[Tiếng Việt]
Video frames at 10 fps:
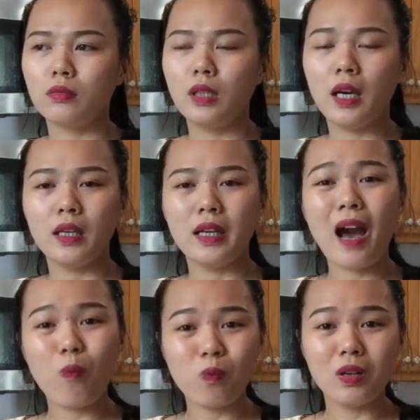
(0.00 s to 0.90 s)
trời
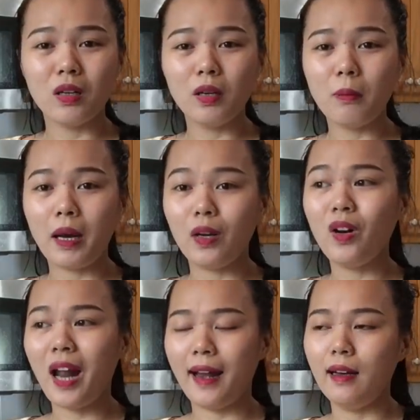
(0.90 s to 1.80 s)
đông nữa mà nó
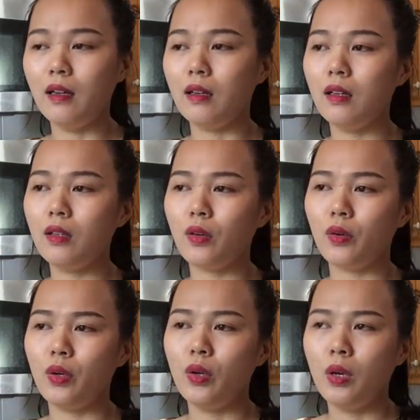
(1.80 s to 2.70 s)
lạnh nữa,
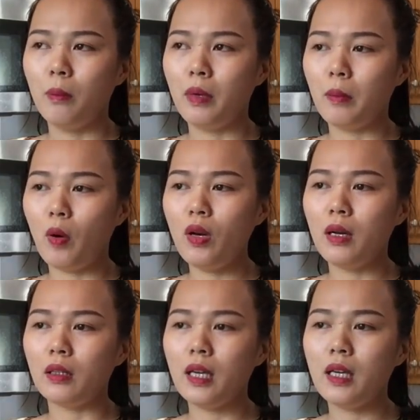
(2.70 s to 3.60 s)
rồi mình mỗi
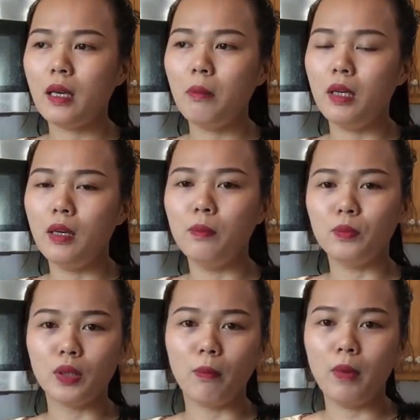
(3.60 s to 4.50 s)
lần đi cái mình
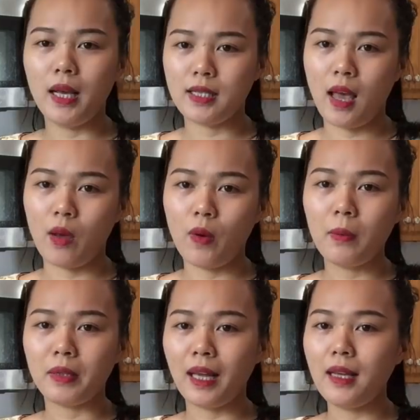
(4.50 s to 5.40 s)
lùm xùm lề xề
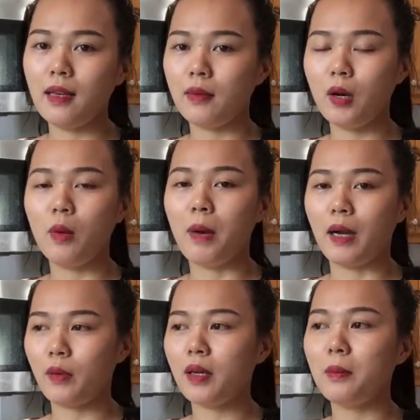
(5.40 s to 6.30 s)
quá, mình thấy hơi
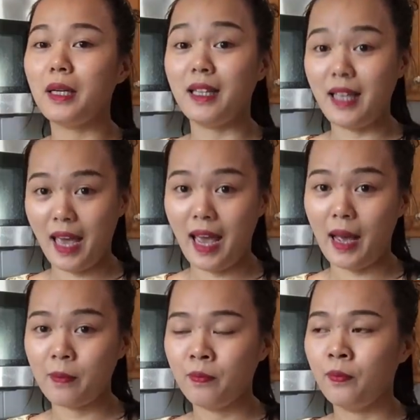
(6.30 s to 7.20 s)
mệt quá, cái mình ở
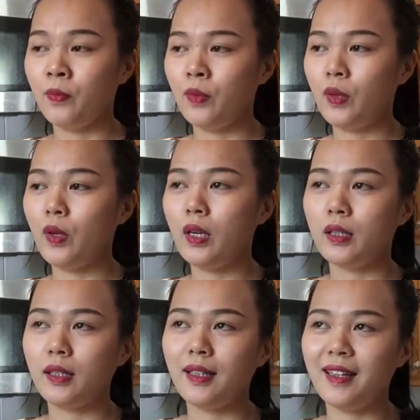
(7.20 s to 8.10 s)
nhà. Cho
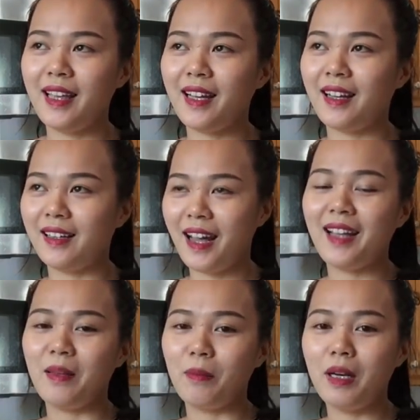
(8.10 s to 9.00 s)
nên cái thời gian gần
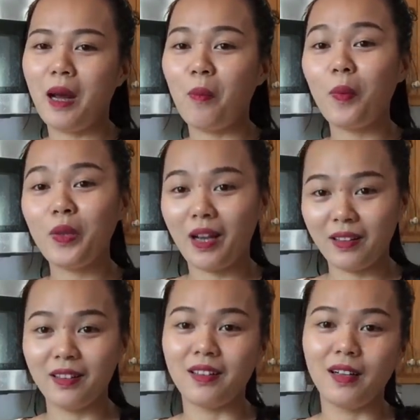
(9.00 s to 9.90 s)
đây thì mình không có
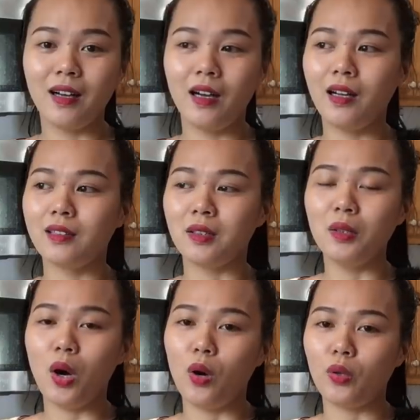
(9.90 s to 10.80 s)
nhận được
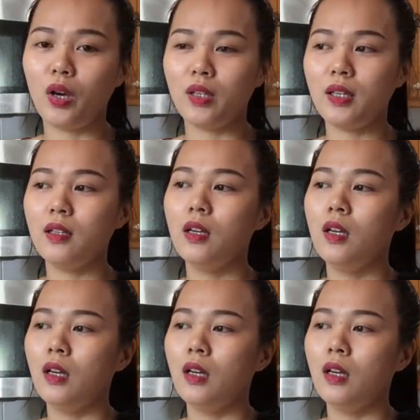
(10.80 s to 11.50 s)
sửa đồ thôi, chứ